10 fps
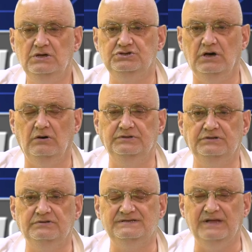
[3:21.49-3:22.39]
że
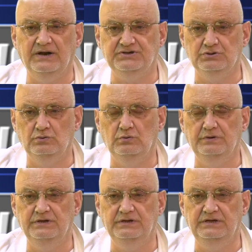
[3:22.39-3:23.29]
one dostarczą
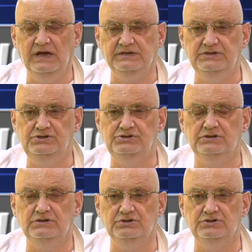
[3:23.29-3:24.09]
y, jakichś y,